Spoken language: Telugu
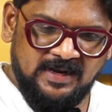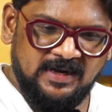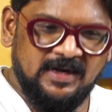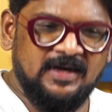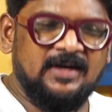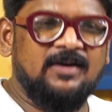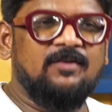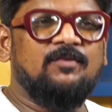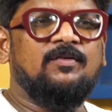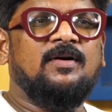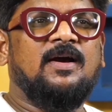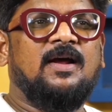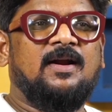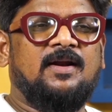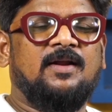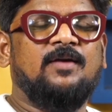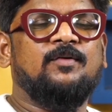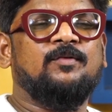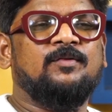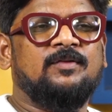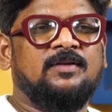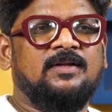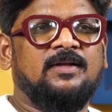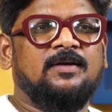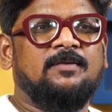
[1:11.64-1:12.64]
నెగిటివ్ గానే
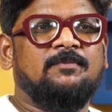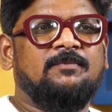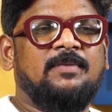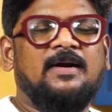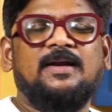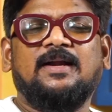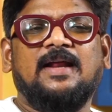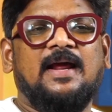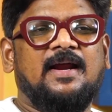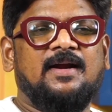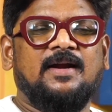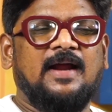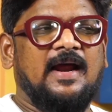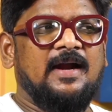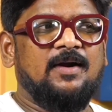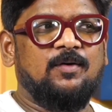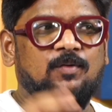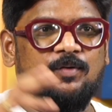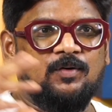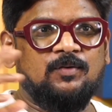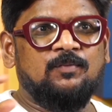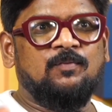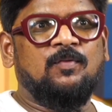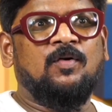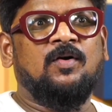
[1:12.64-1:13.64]
ఉంది బట్ ఐ ఐ
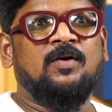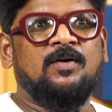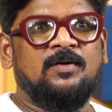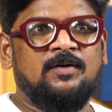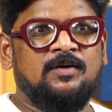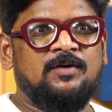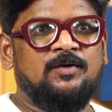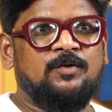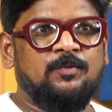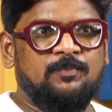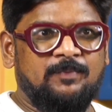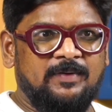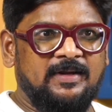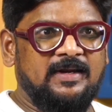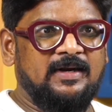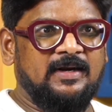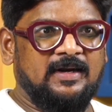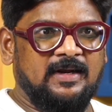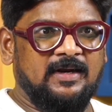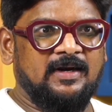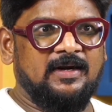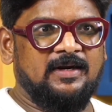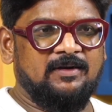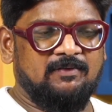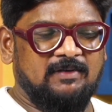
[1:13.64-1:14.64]
డోంట్ వాంట్ టు బి
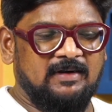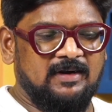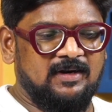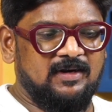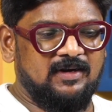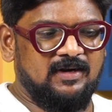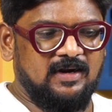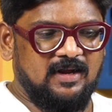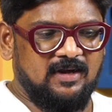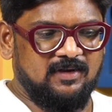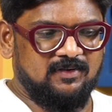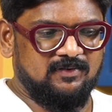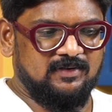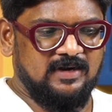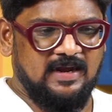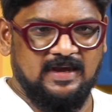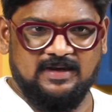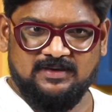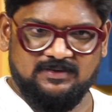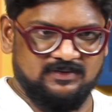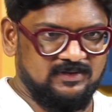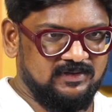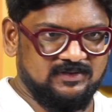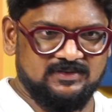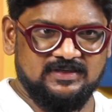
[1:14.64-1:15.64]
నెగిటివ్ అంటే నాకు
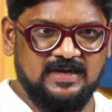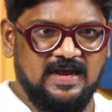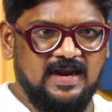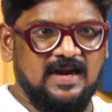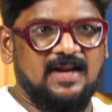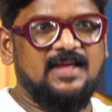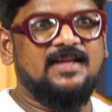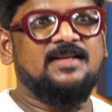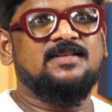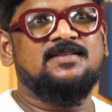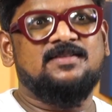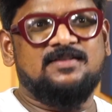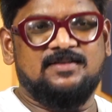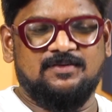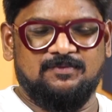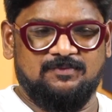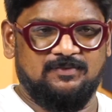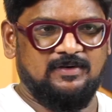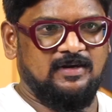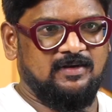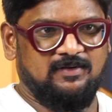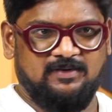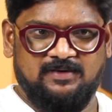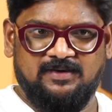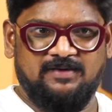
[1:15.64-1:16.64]
నాకు చాలా ఇష్టం
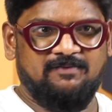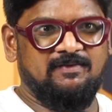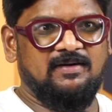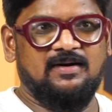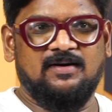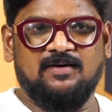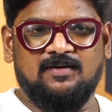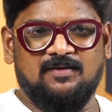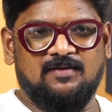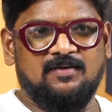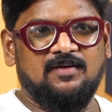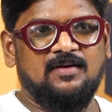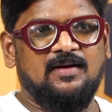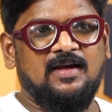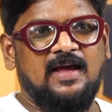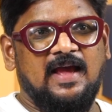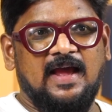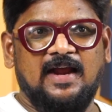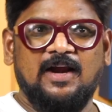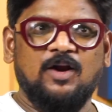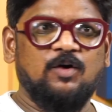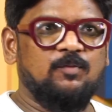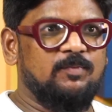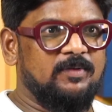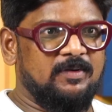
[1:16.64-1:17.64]
నాకు ఈవెన్
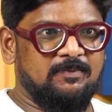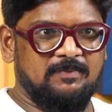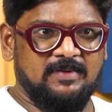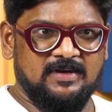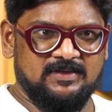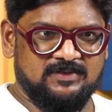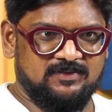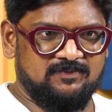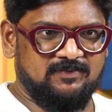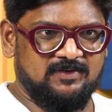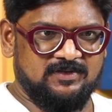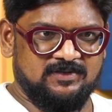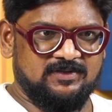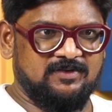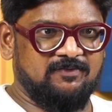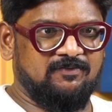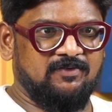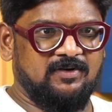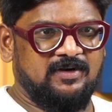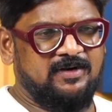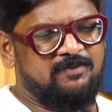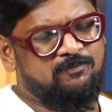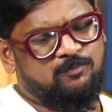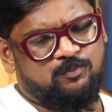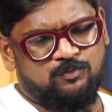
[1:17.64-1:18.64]
ఐ లవ్ ప్రభాస్ ఫస్ట్ ఆఫ్
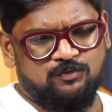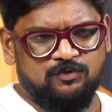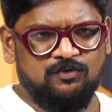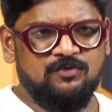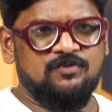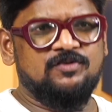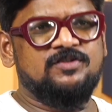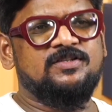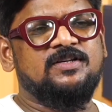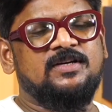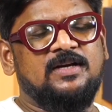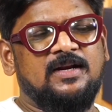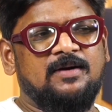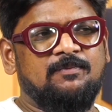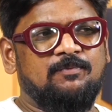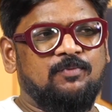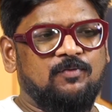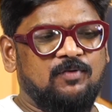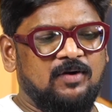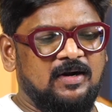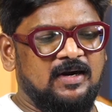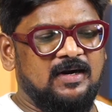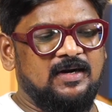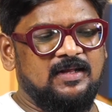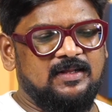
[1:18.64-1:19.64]
ఆల్ నేను ముందు నుంచి నేను
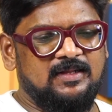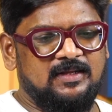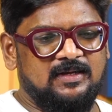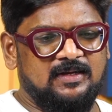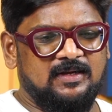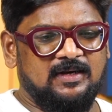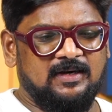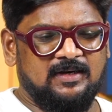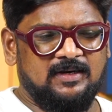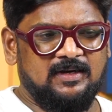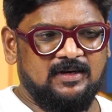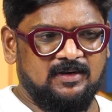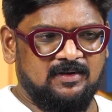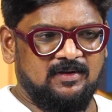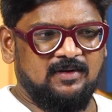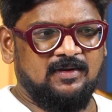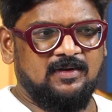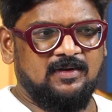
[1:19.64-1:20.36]
పోరాడేది అంటే